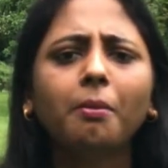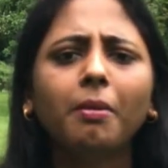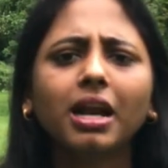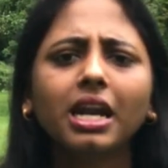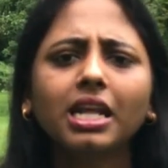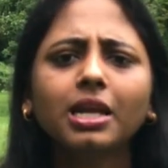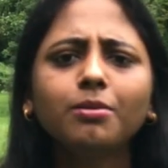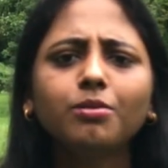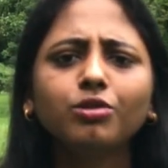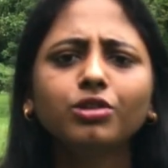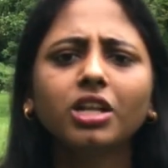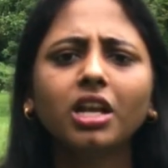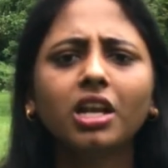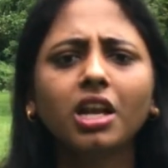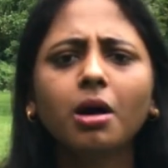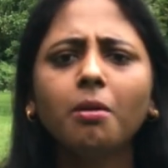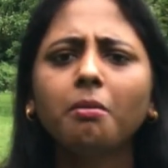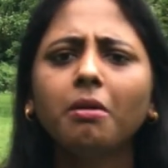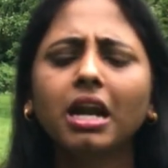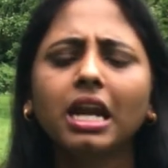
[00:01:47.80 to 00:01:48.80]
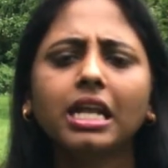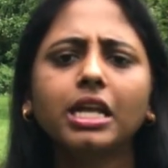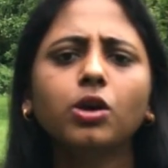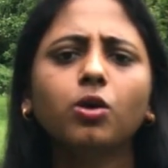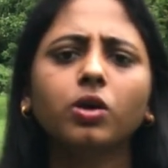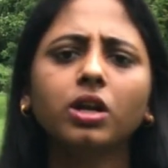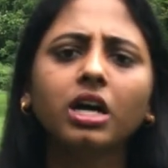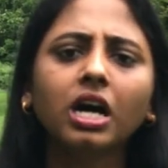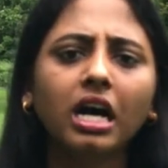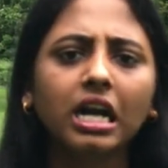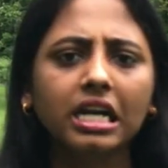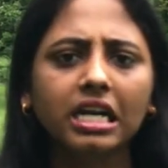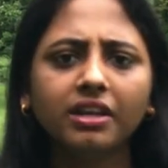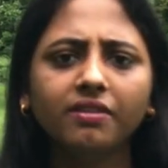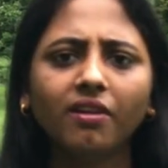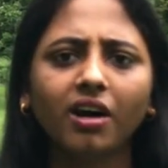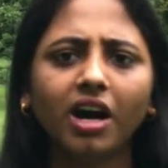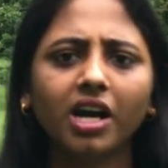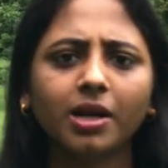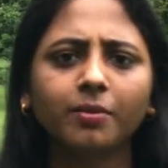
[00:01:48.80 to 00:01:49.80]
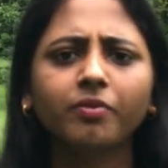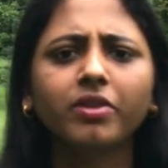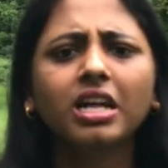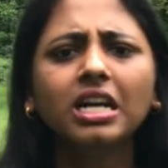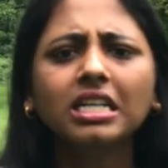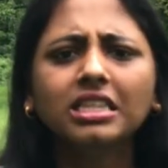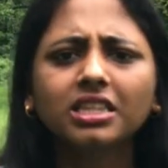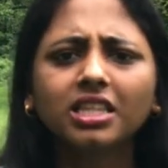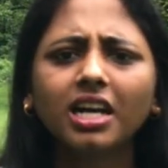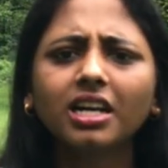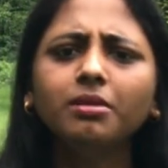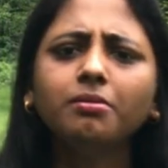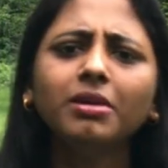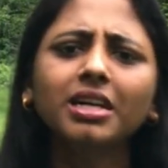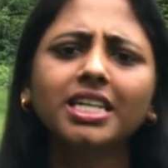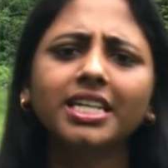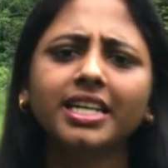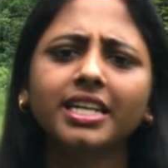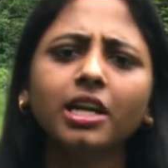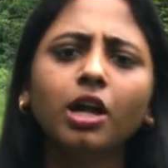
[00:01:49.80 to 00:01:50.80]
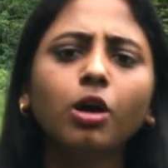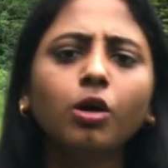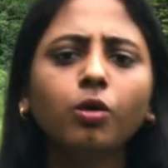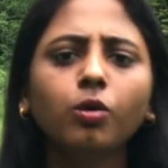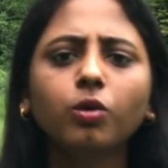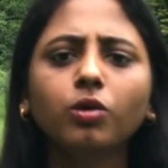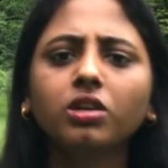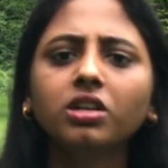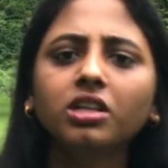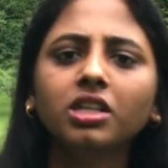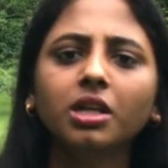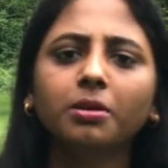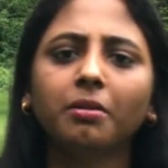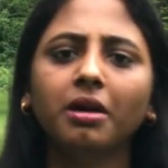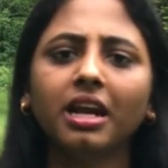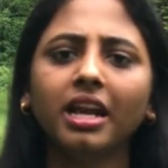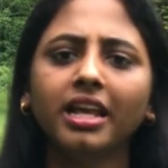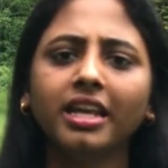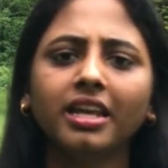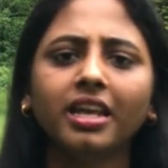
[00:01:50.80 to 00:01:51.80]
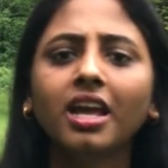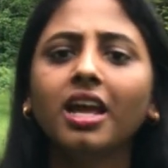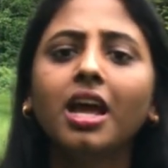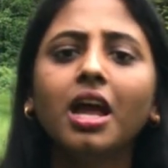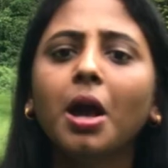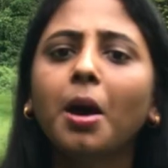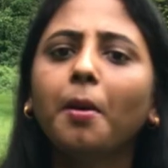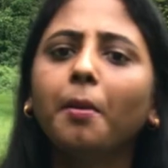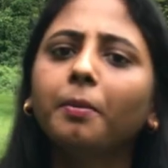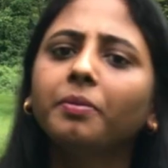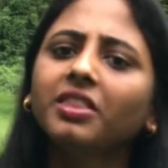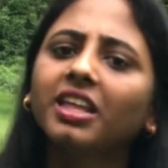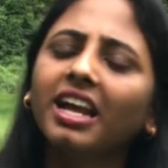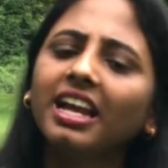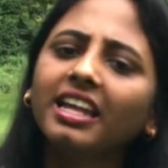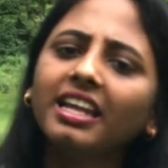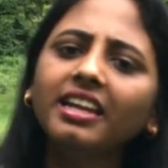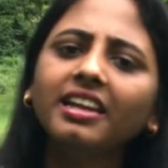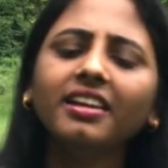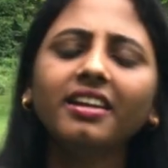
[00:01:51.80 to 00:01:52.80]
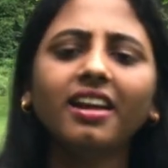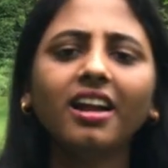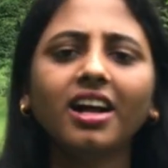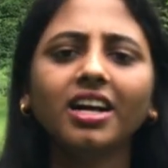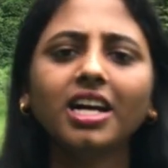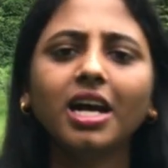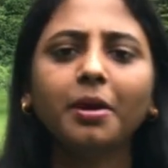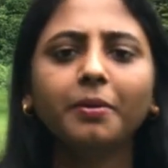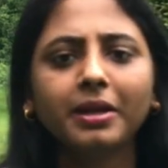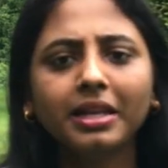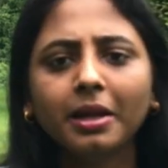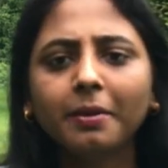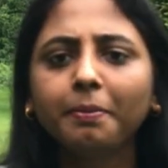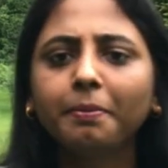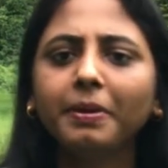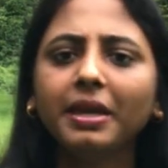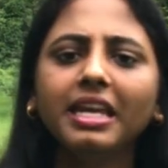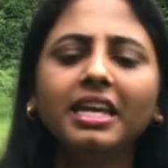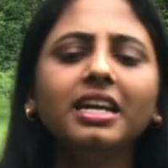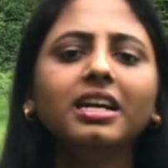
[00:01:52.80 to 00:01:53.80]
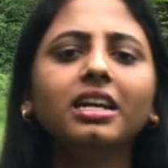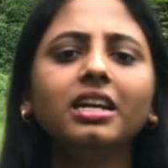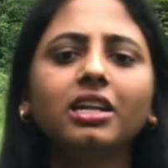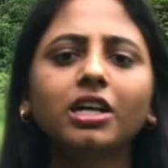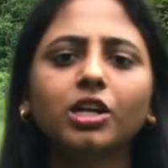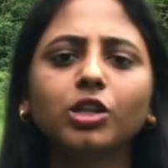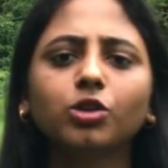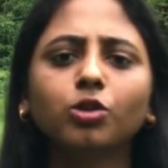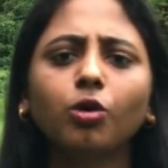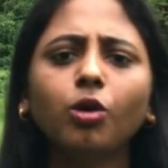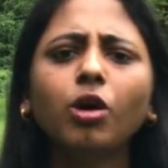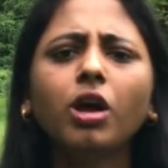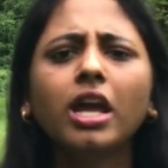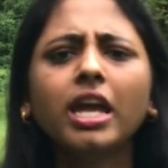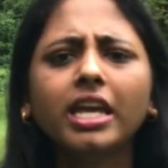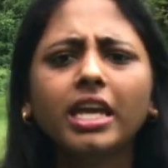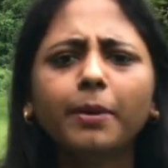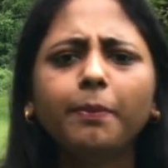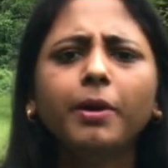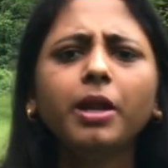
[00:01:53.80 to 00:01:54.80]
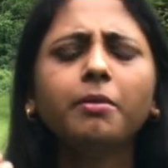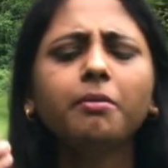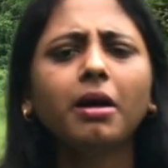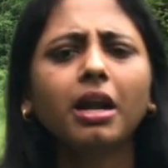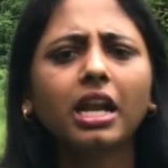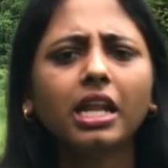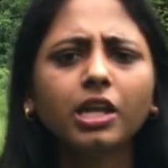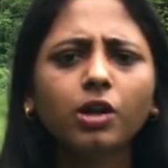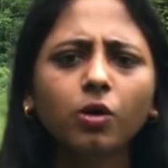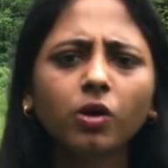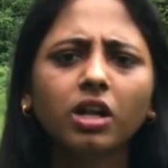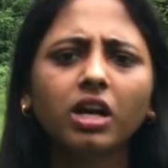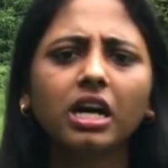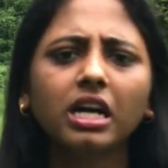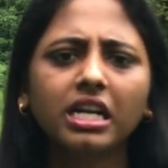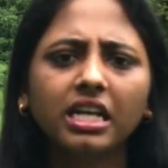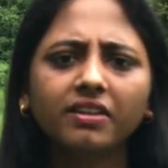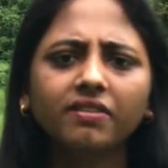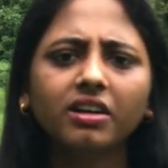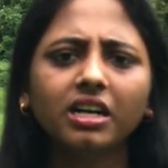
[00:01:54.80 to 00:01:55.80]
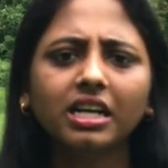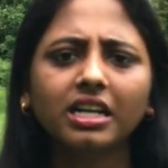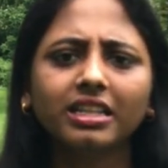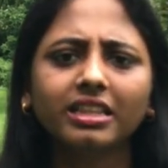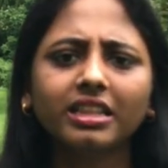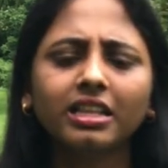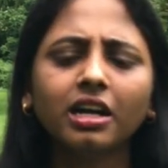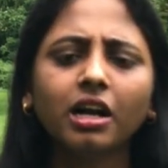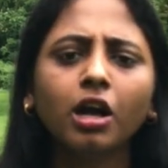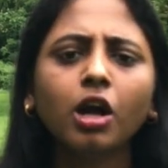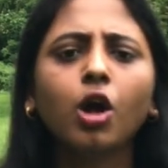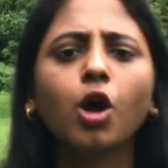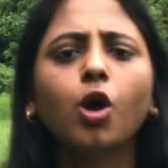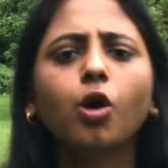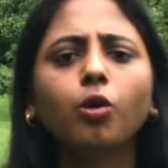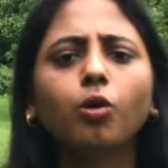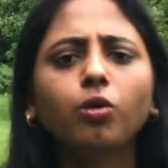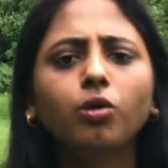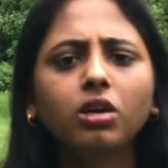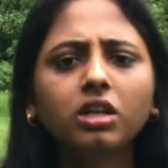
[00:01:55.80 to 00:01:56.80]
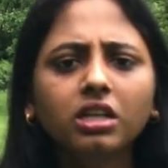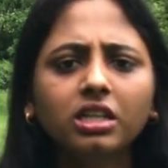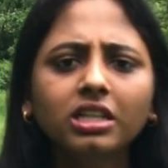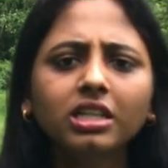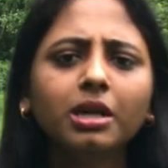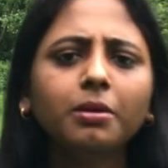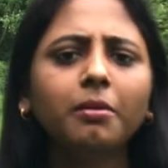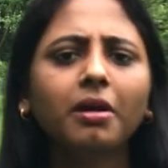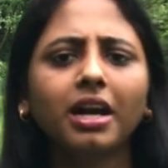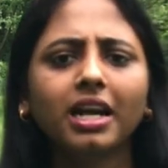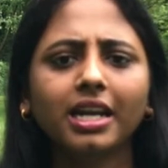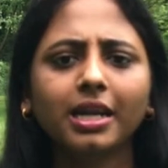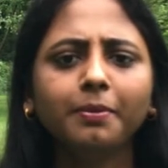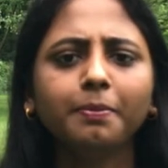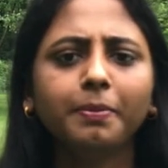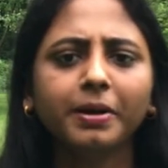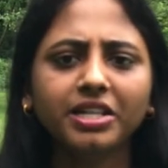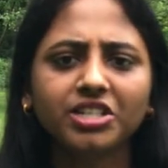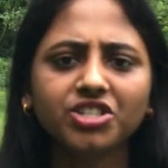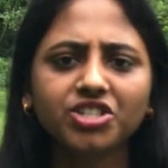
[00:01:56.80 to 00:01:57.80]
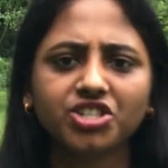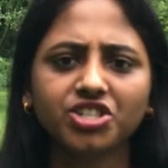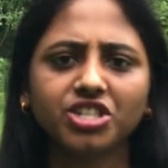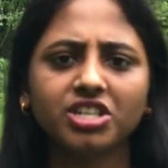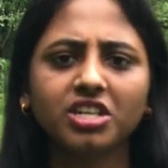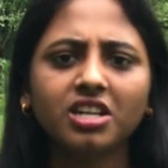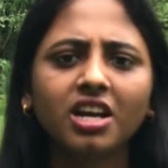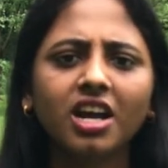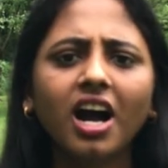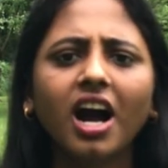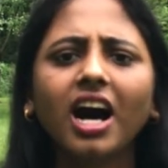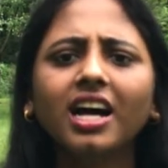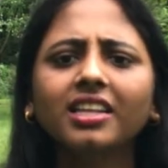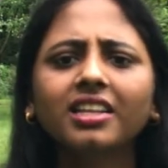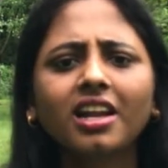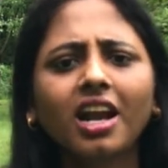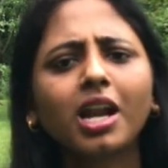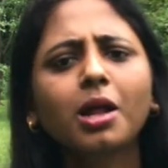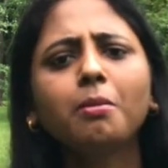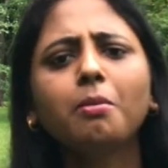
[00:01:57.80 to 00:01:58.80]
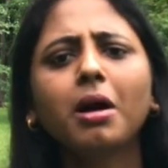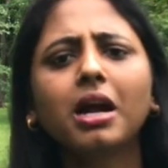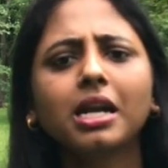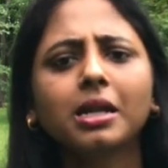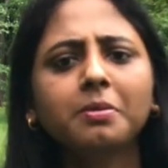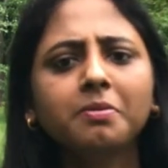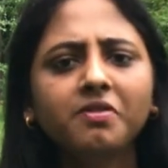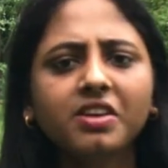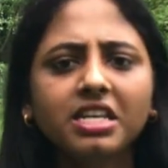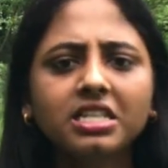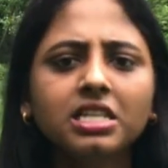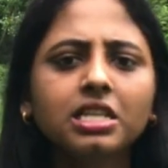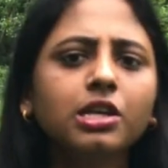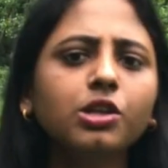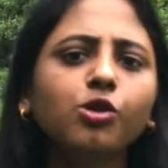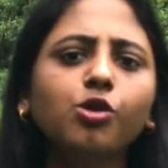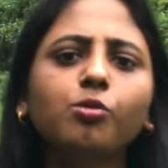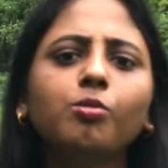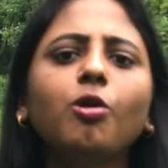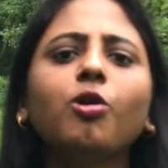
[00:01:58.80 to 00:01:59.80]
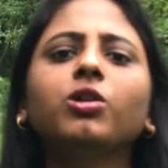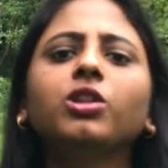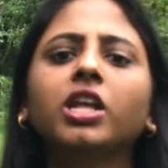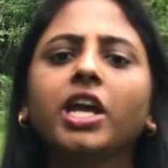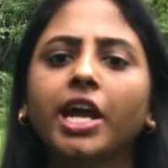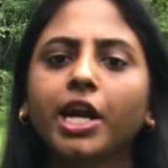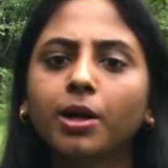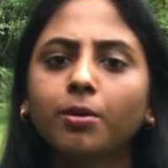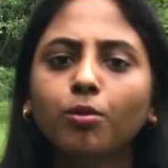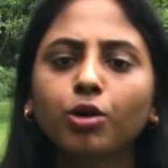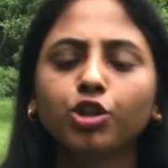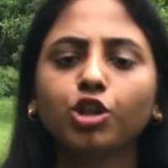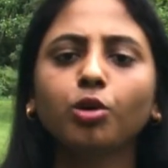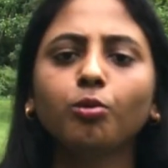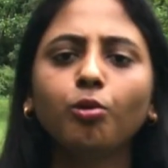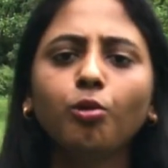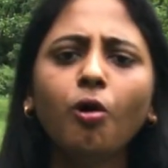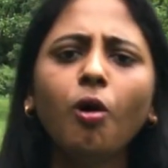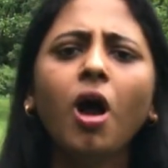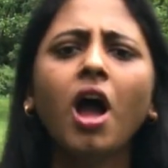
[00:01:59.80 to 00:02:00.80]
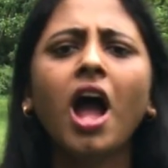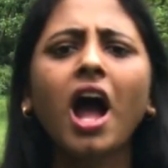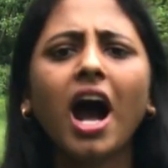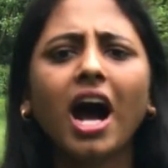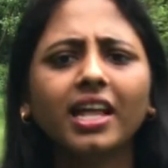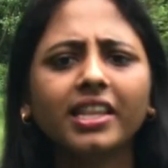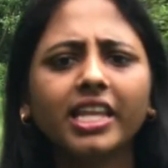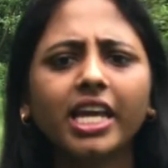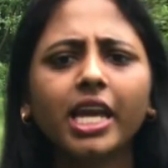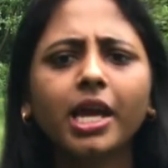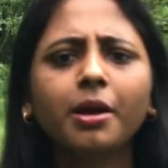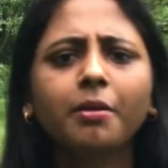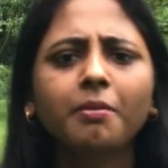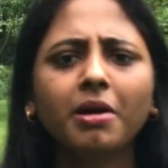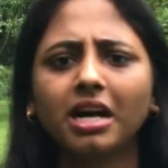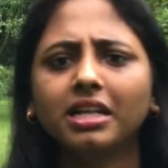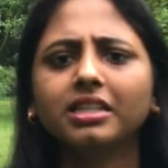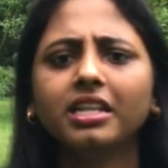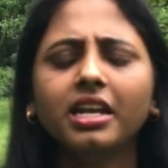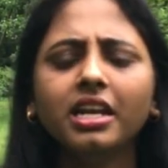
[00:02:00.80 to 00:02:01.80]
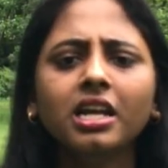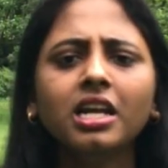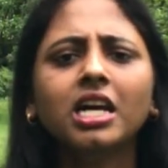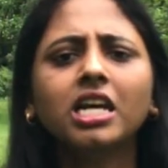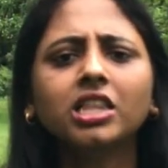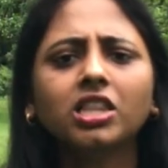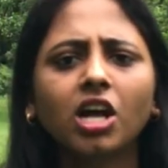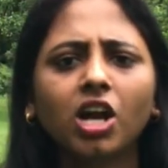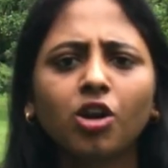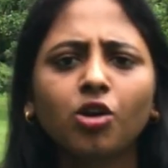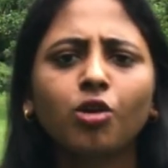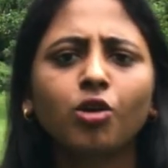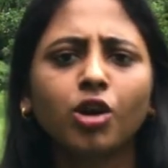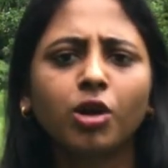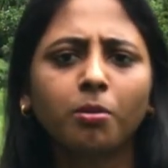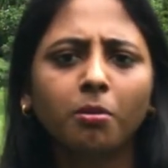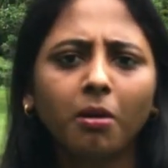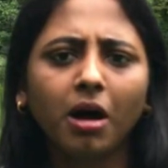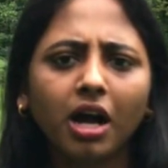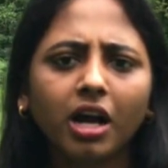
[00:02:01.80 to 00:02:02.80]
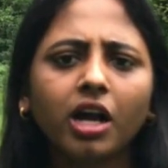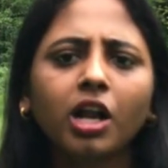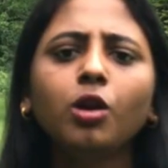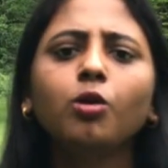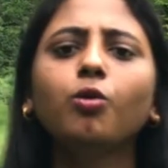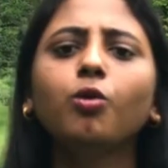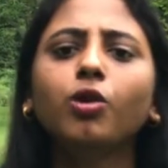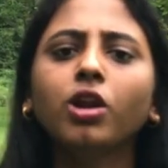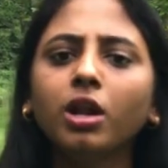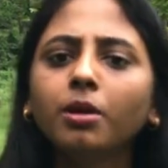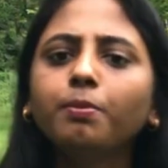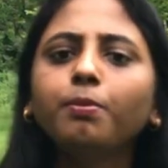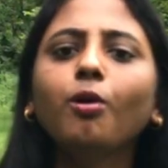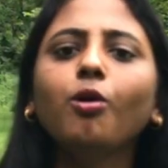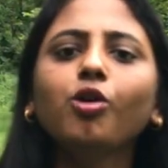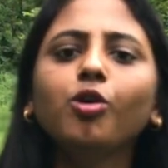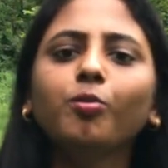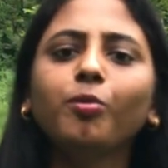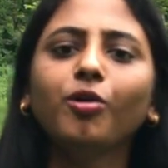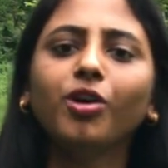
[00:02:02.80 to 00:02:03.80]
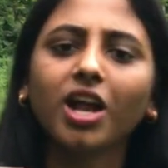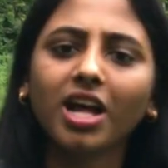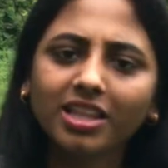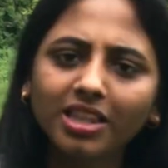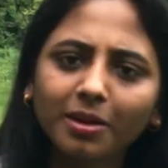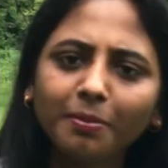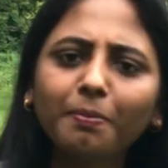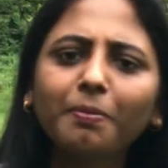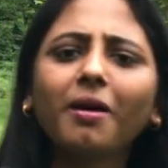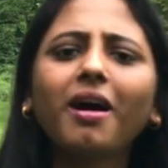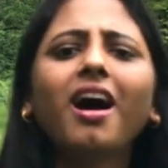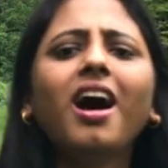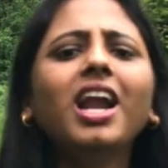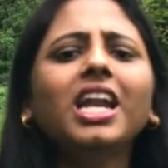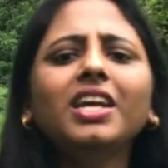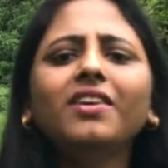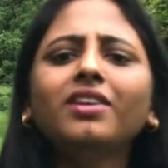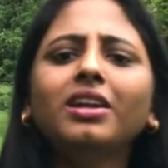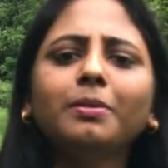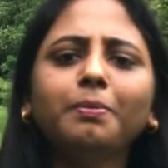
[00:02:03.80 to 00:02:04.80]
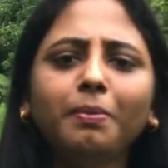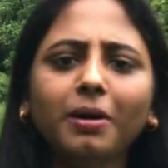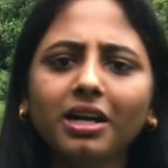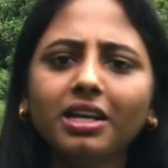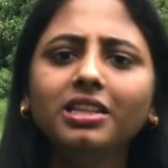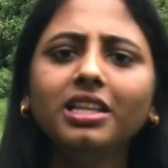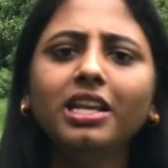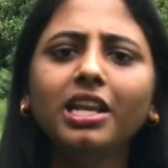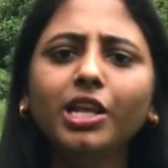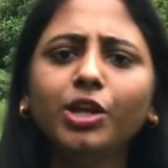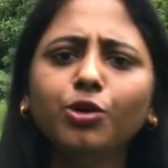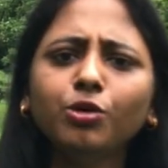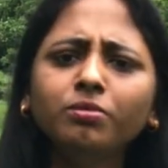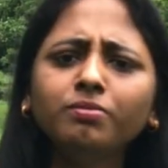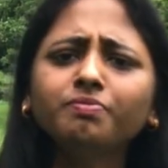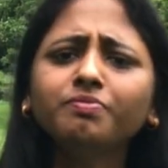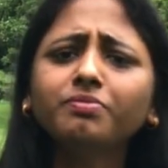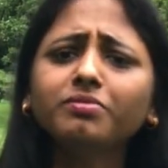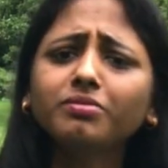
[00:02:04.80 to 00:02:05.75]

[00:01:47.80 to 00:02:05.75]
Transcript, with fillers: மலை முதல்னா மலையோட அடிவாரம் தன்மழைனா குளிர்ந்த மலை தலையின்றாக அப்படின்னா பெய்கன்னு அர்த்தம் எப்படி மலையோட அடிவாரத்தில் குளிர்ந்த மழை பெஞ்சு அதனால மனம் வீசி இருக்குமோ அந்த இடம் மொத்தமும் அதே மாதிரி தன்னோட மகள் உடன்போக்கு போகிற அந்த பாலைவன பகுதியிலையும்